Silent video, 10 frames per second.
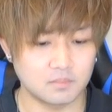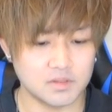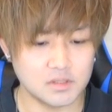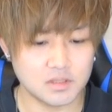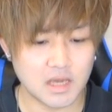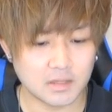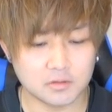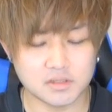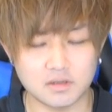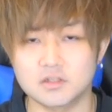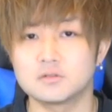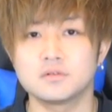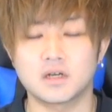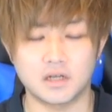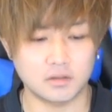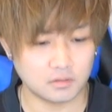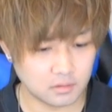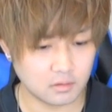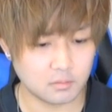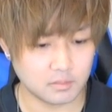追撃としては十分かなというふ
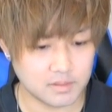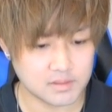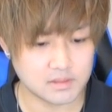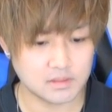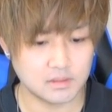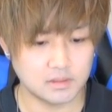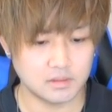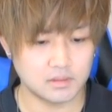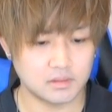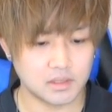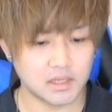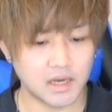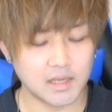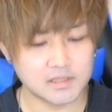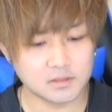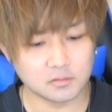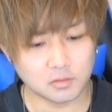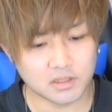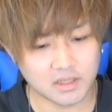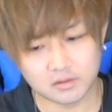うに思います。ただ配置を
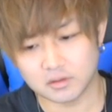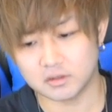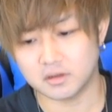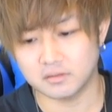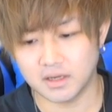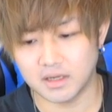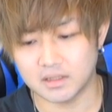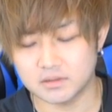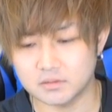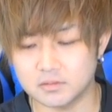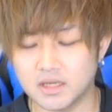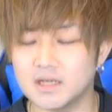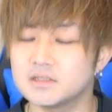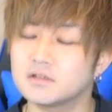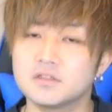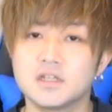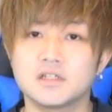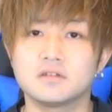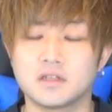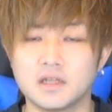取りたい時とかは、ちょっと配置が崩れ
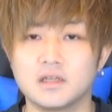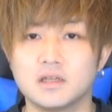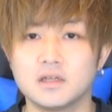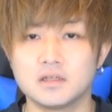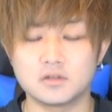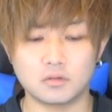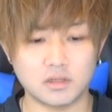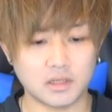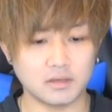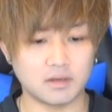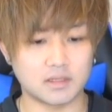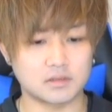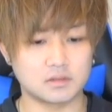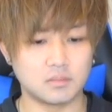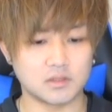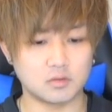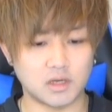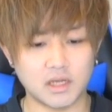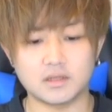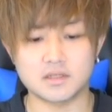ちゃうんでね、そこだけはしょう
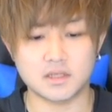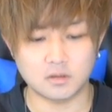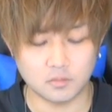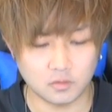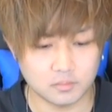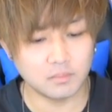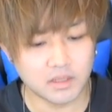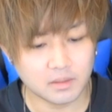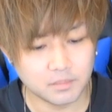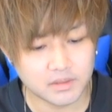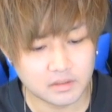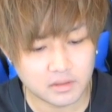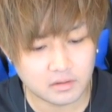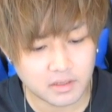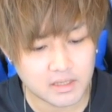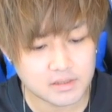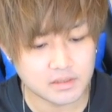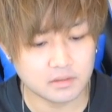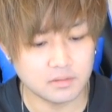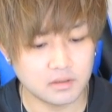がないんですけども、やっぱり殴れる回数
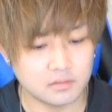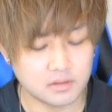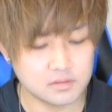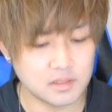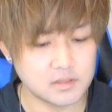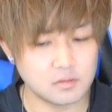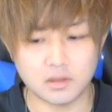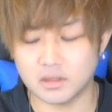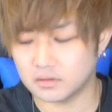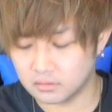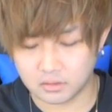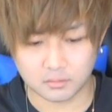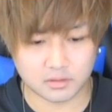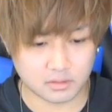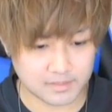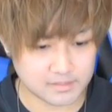が増えるんで普通に強いかなというふうに思ってま